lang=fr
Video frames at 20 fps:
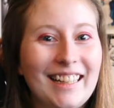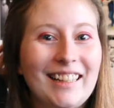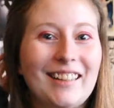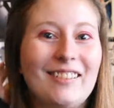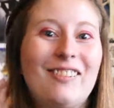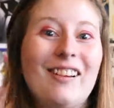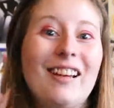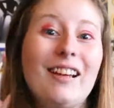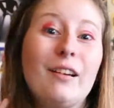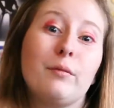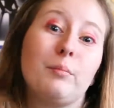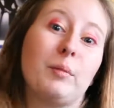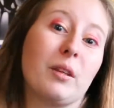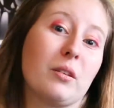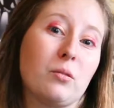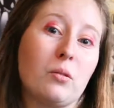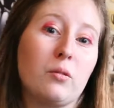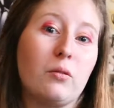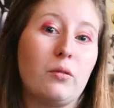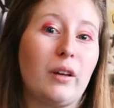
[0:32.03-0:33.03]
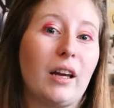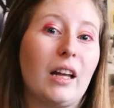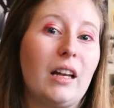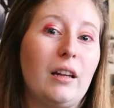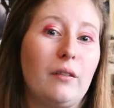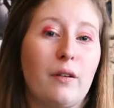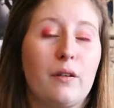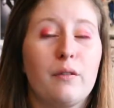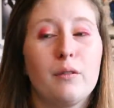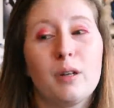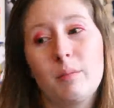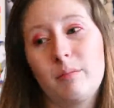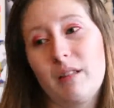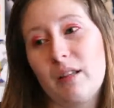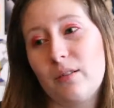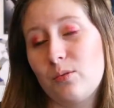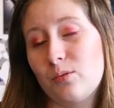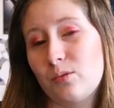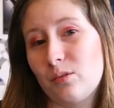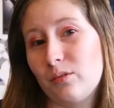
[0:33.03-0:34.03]
les... et bien sûr vous verrez les favoris
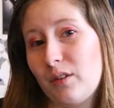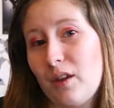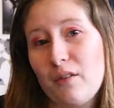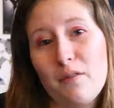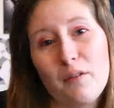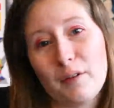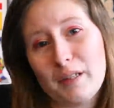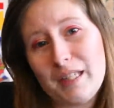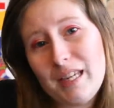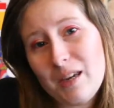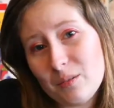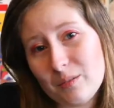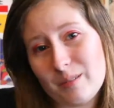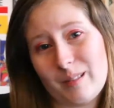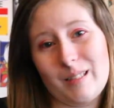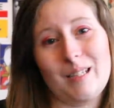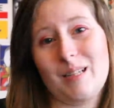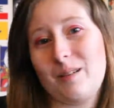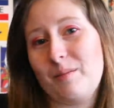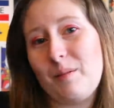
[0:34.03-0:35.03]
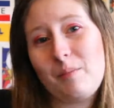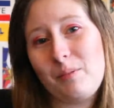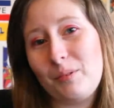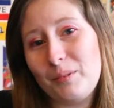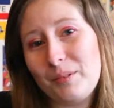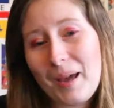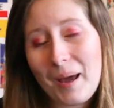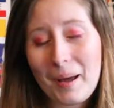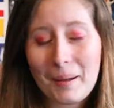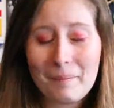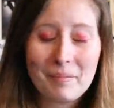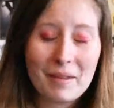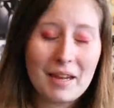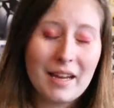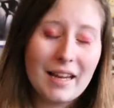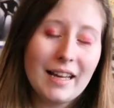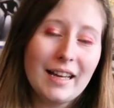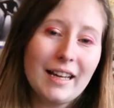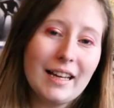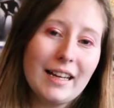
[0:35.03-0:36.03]
peut-être de janvier février, on ne sait jamais plus tard.
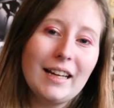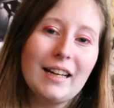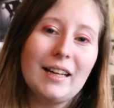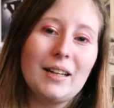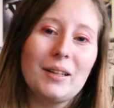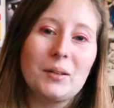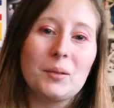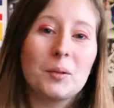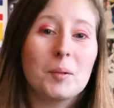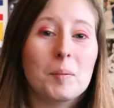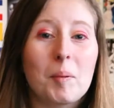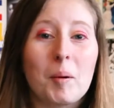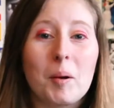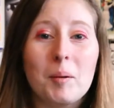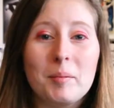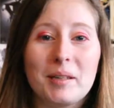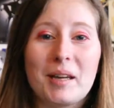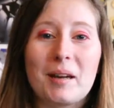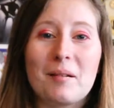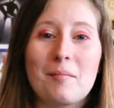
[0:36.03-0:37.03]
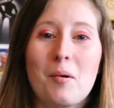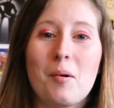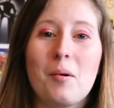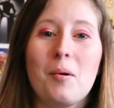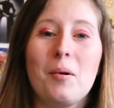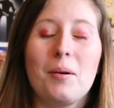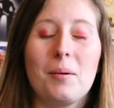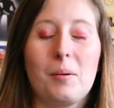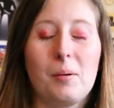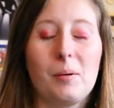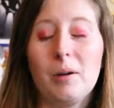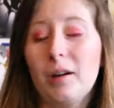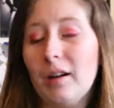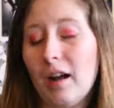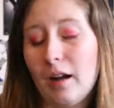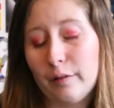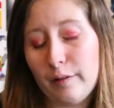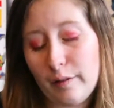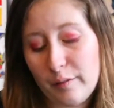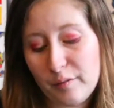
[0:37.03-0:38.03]
Donc premièrement, euh,
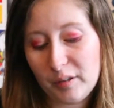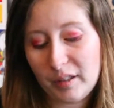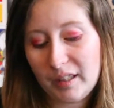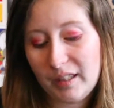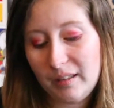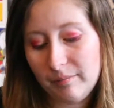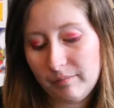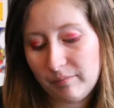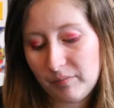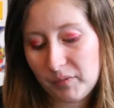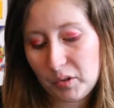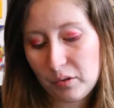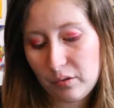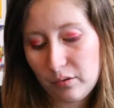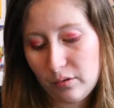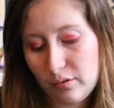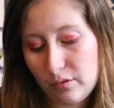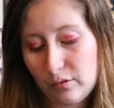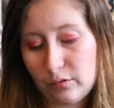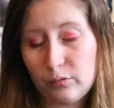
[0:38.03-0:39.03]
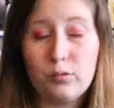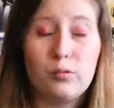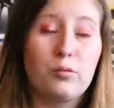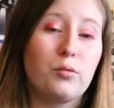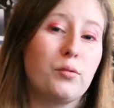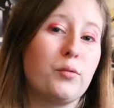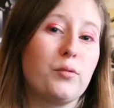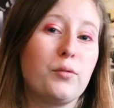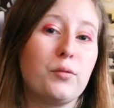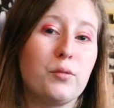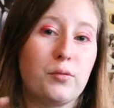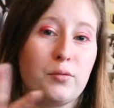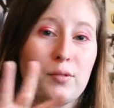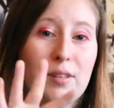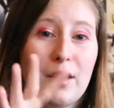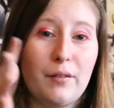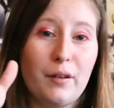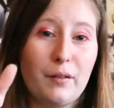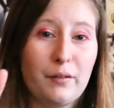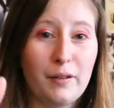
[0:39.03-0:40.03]
un favori que je
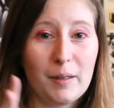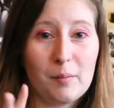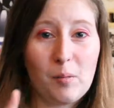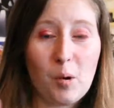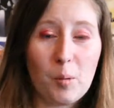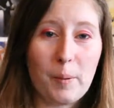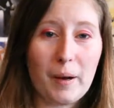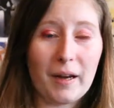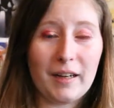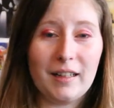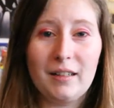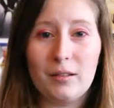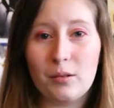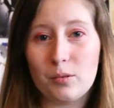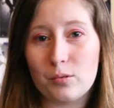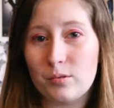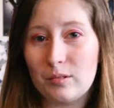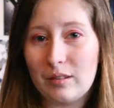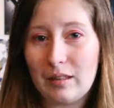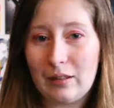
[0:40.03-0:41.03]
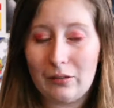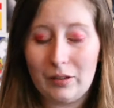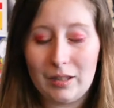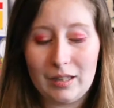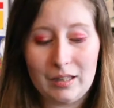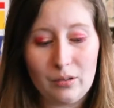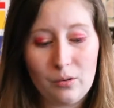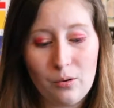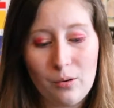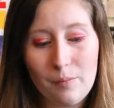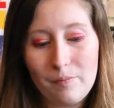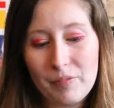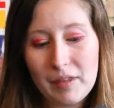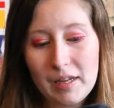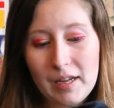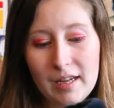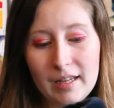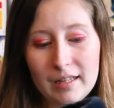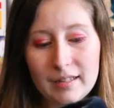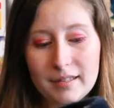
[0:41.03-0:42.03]
vous avais vaguement parlé dans une des vidéos,
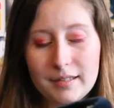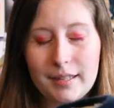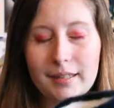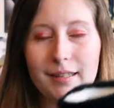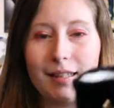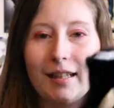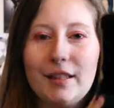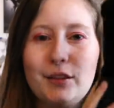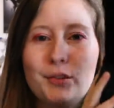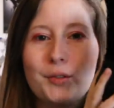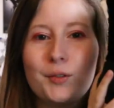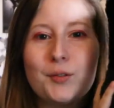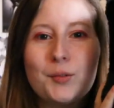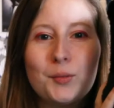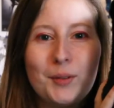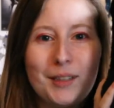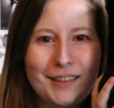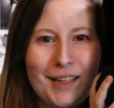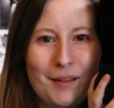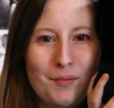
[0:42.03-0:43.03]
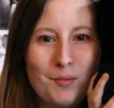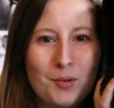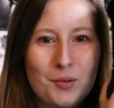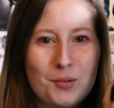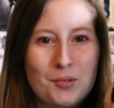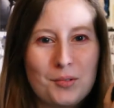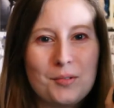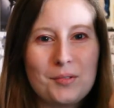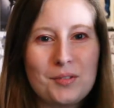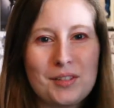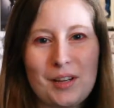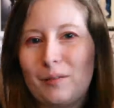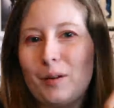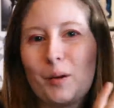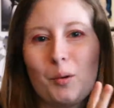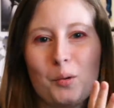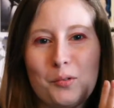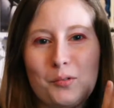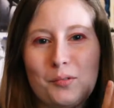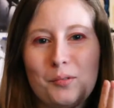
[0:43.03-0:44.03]
c'était les chaussons Ethan que j'avais
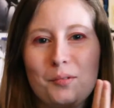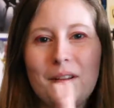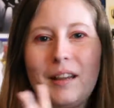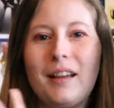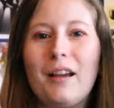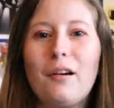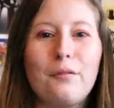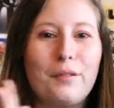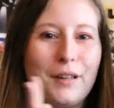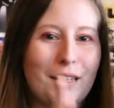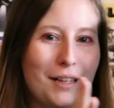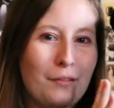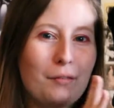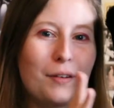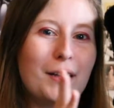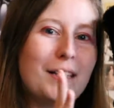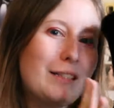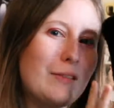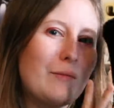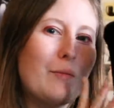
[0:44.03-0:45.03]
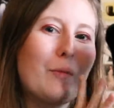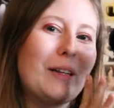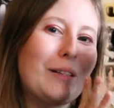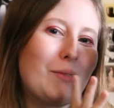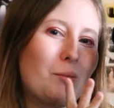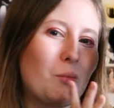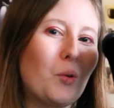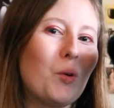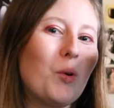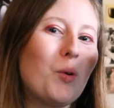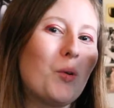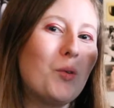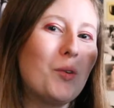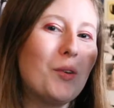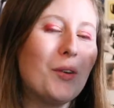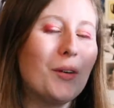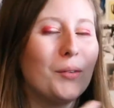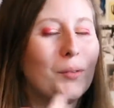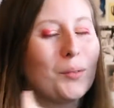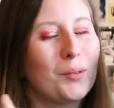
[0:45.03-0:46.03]
reçus et en fait effectivement ils sont trop
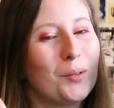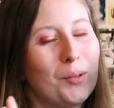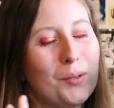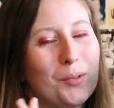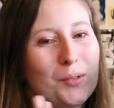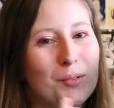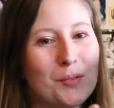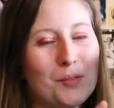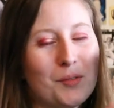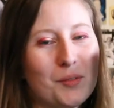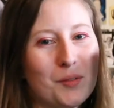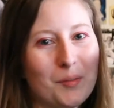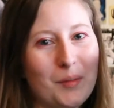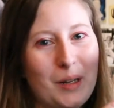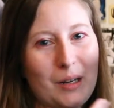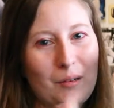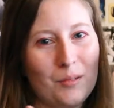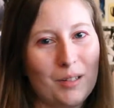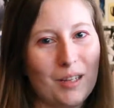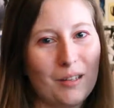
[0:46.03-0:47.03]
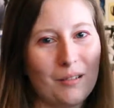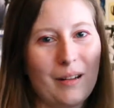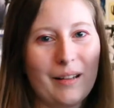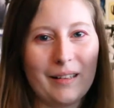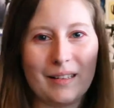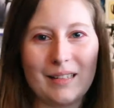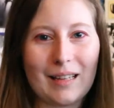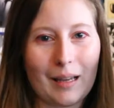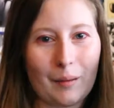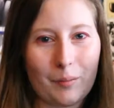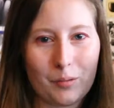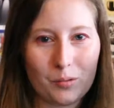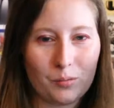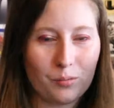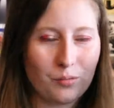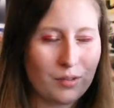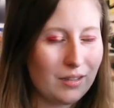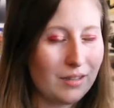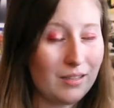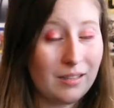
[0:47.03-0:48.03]
cool donc euh, je vous mets le lien dans la
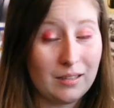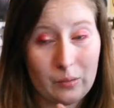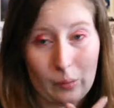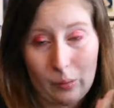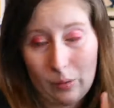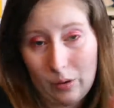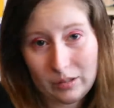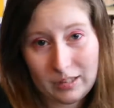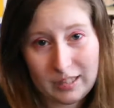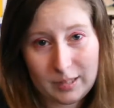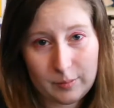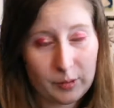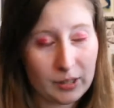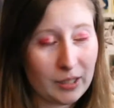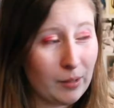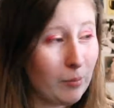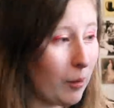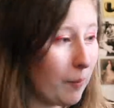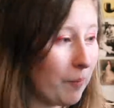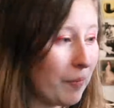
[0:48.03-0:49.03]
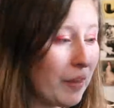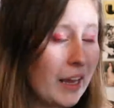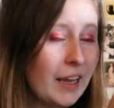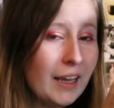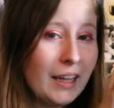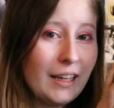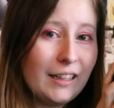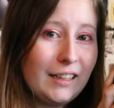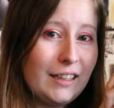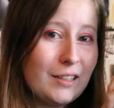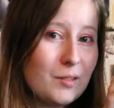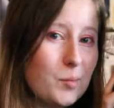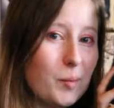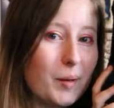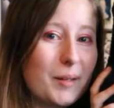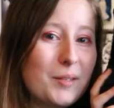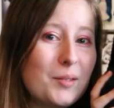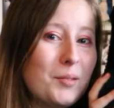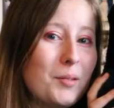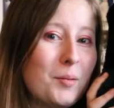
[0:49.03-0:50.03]
description s'ils sont encore disponibles. Ils se
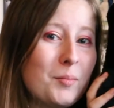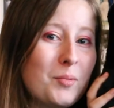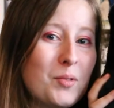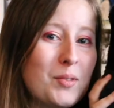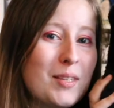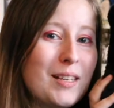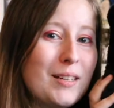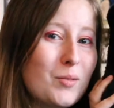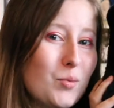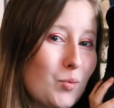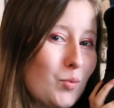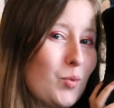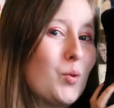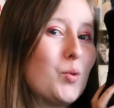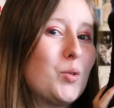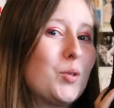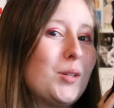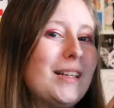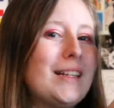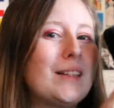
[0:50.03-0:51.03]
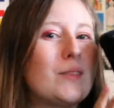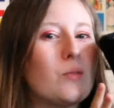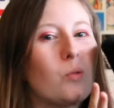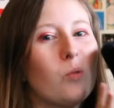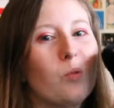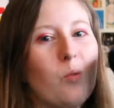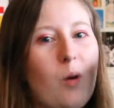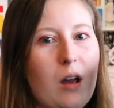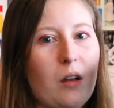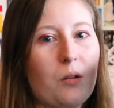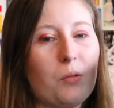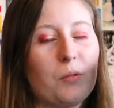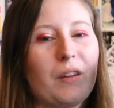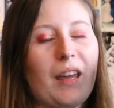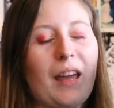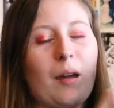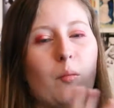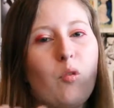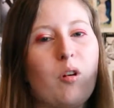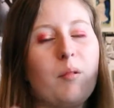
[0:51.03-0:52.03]
présentent comme ceci, ils sont trop jolis, ils sont noirs
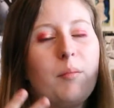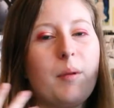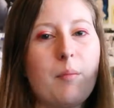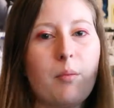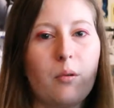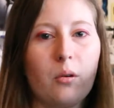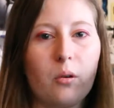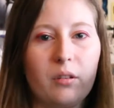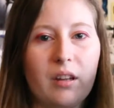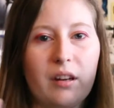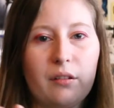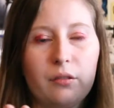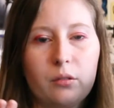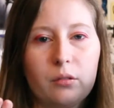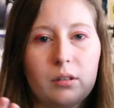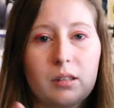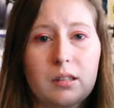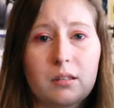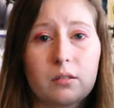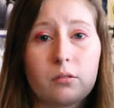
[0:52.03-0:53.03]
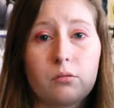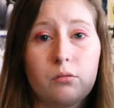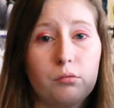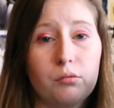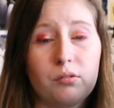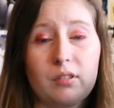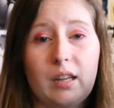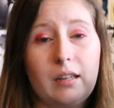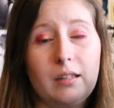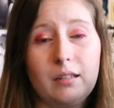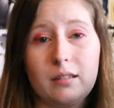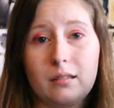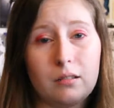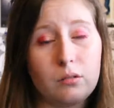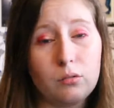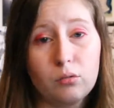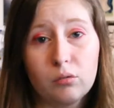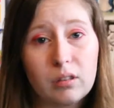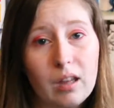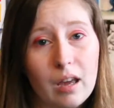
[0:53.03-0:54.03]
contrairement à mes blancs d'avant qui se
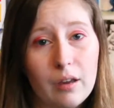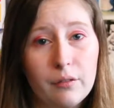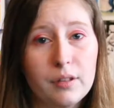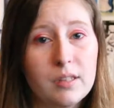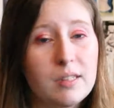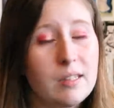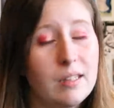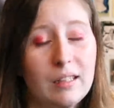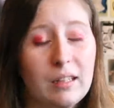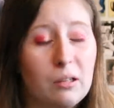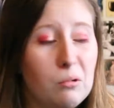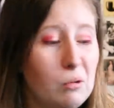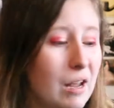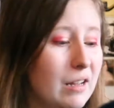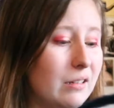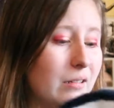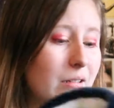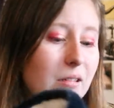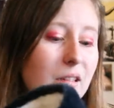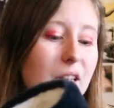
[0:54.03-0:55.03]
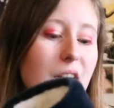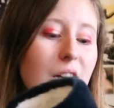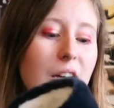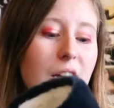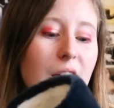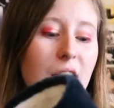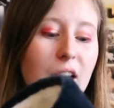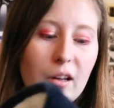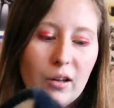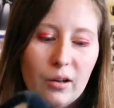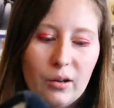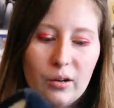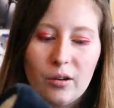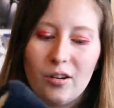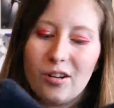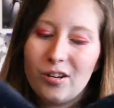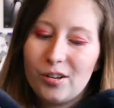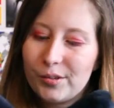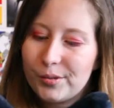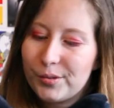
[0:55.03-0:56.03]
salissent ultra vite, c'est dégueulasse.
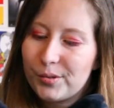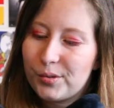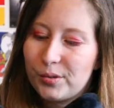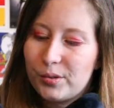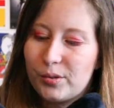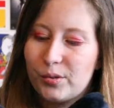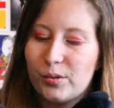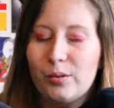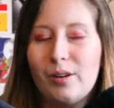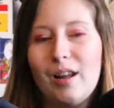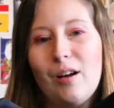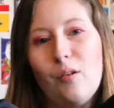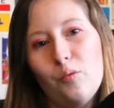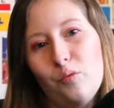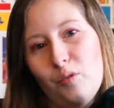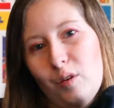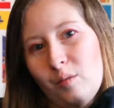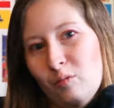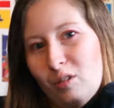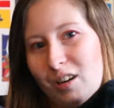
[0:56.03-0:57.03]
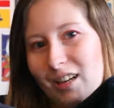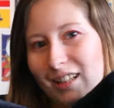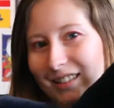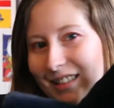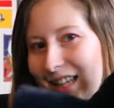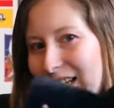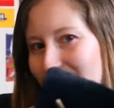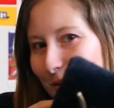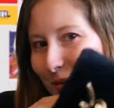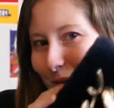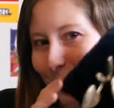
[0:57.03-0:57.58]
Euh, ceux-là on voit moins les taches